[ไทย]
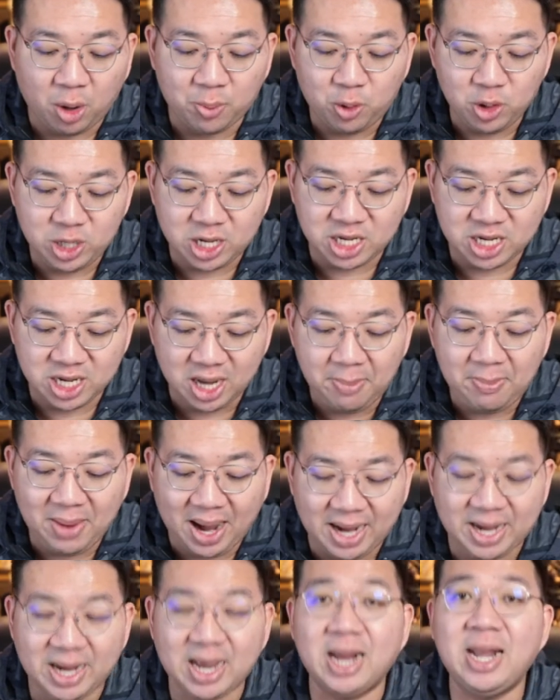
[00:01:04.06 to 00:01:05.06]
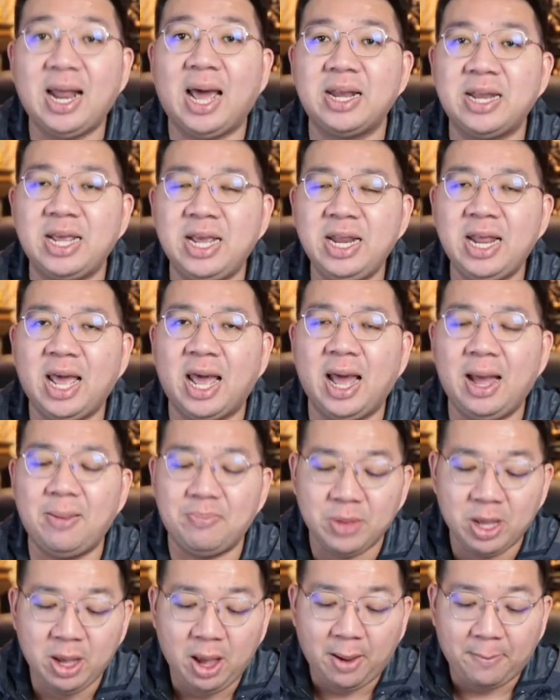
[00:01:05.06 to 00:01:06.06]
วนผู้ติดเชื้อใหม่ขณะนี้นะฮะ
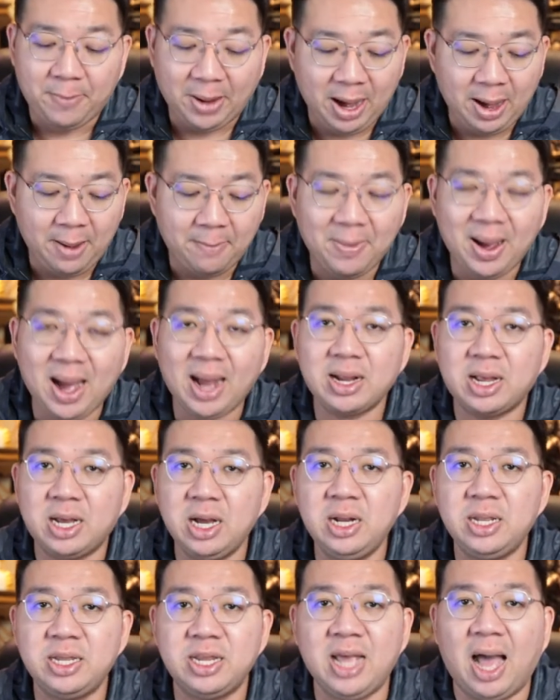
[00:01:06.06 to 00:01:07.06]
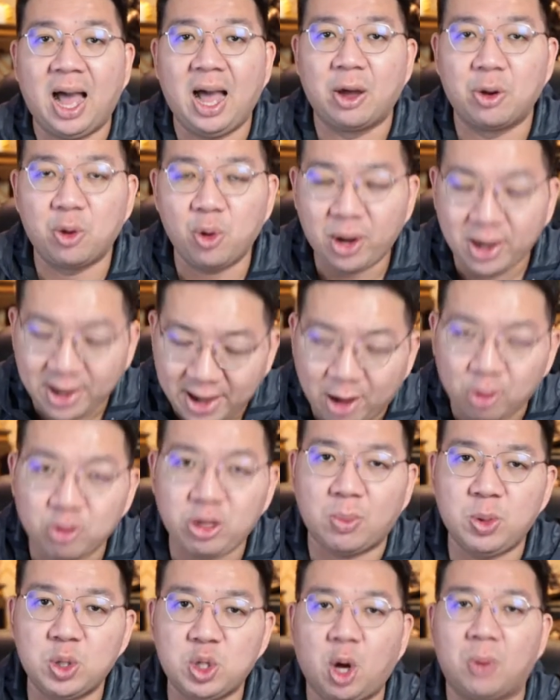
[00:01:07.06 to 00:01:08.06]
เพิ่มมากขึ้นอย่างรวดเร็ว
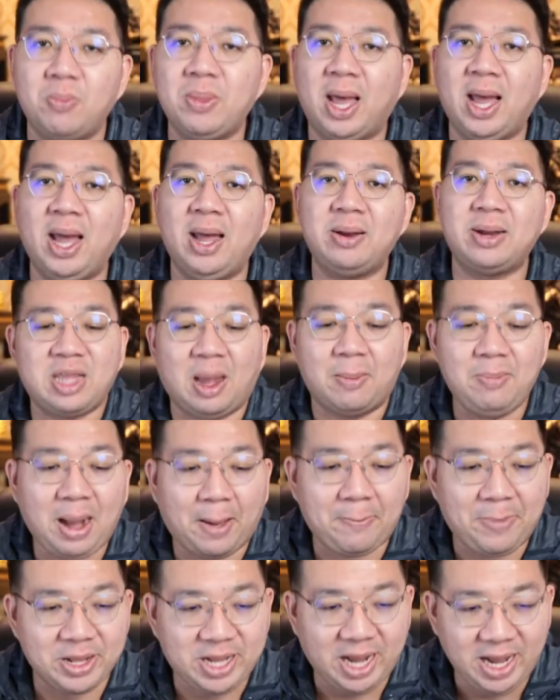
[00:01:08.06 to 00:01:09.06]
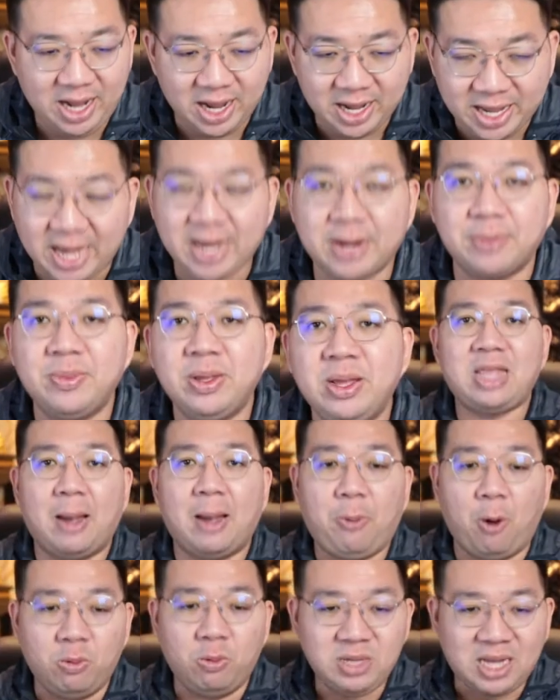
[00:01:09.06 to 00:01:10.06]
ท่านผู้ชมนะฮะสำหรับประเทศอังกฤษแต่
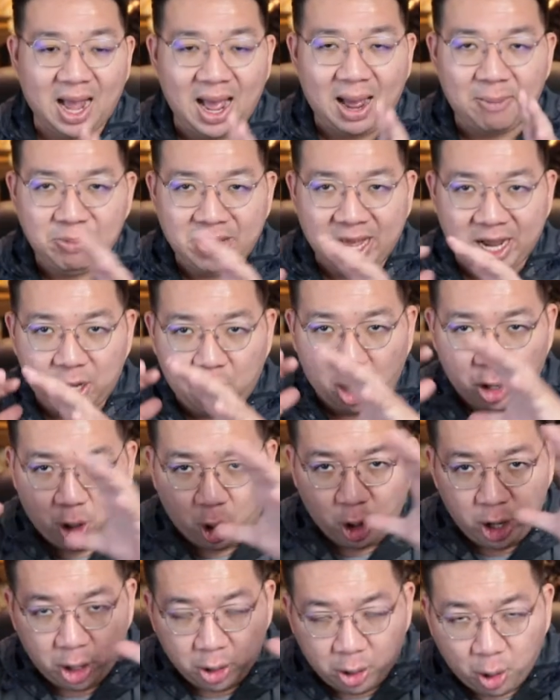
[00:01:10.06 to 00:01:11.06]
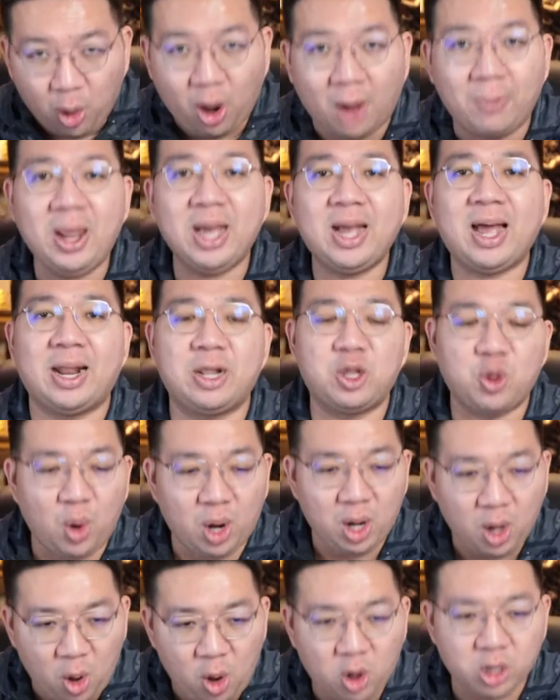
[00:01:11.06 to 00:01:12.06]
ผมจะอัปเดตโดยรวมและการ
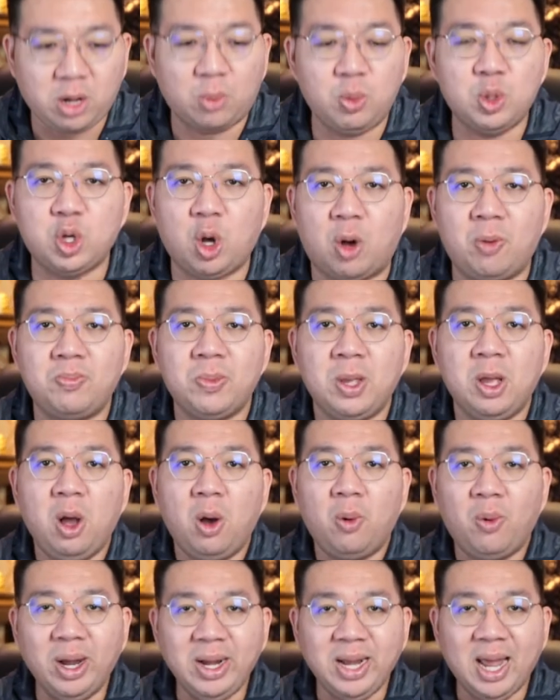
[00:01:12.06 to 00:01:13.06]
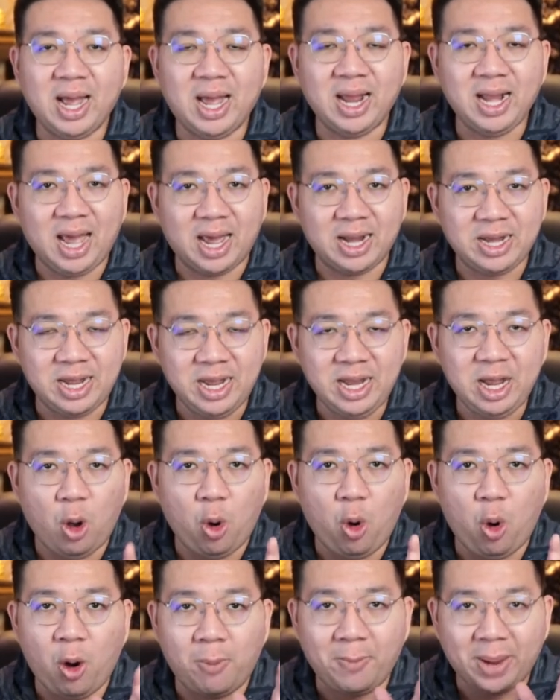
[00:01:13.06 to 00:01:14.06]
ทั่วโลกท่านผู้ชมว่าณขณะนี้เนี่
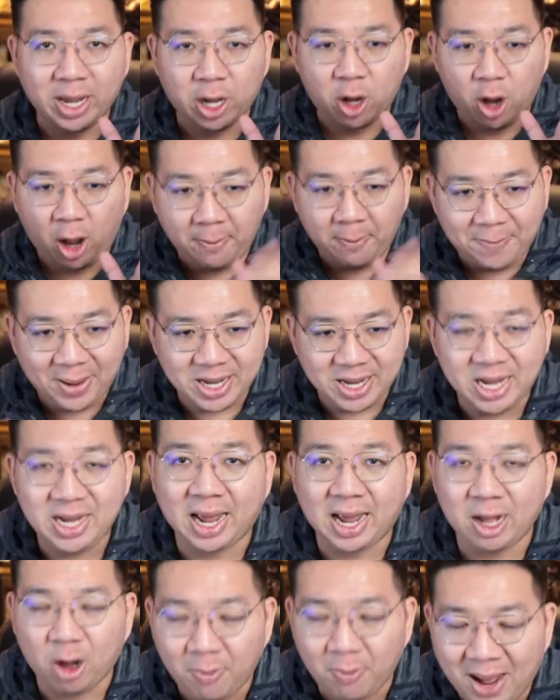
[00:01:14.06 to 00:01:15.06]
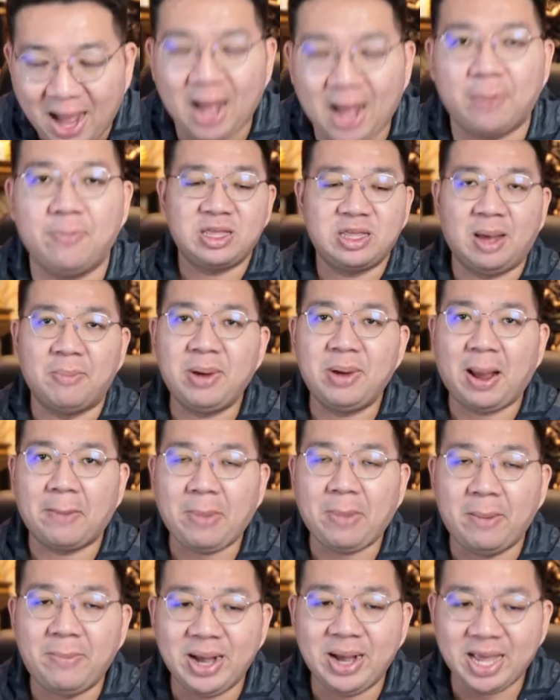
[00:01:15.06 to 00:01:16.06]
ยโอไมครอนไปที่ไหนแล้วบ้างสำหรับ
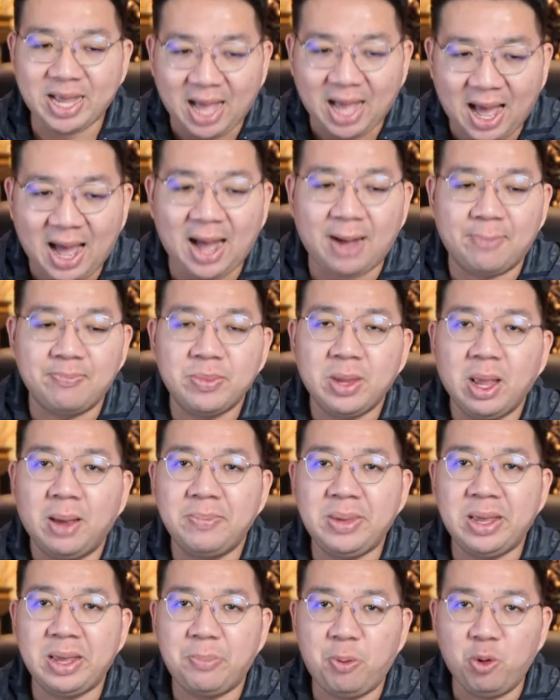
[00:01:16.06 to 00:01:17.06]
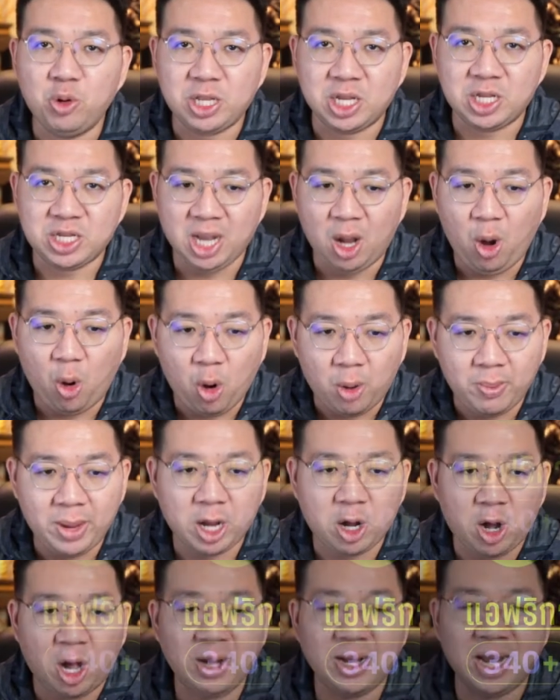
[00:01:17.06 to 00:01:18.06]
อเมริกามีผู้ติดเชื้อโอไม
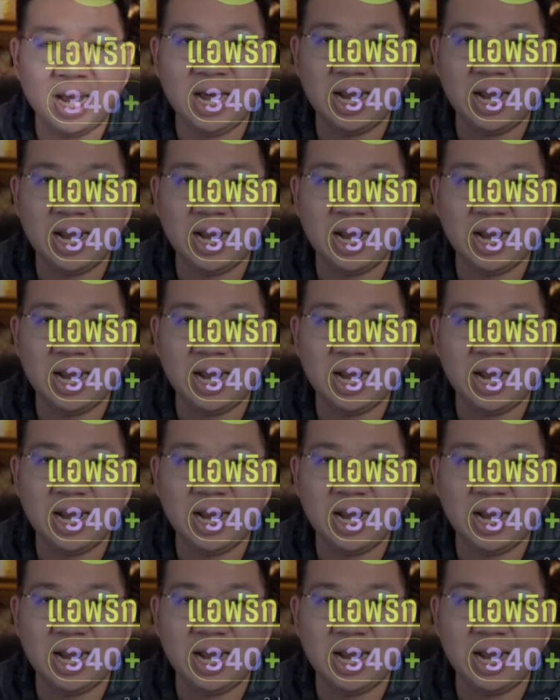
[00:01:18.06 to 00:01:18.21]
ครอนณ